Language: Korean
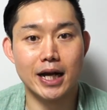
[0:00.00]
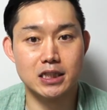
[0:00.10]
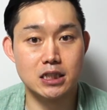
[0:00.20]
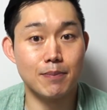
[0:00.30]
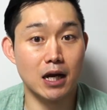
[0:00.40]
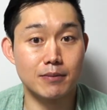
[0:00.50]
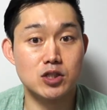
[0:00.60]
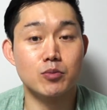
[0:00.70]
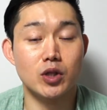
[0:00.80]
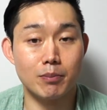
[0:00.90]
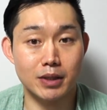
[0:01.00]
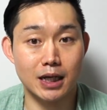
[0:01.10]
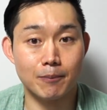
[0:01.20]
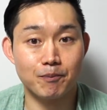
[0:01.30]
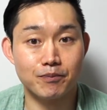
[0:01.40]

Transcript: 같이 발음하시면 됩니다.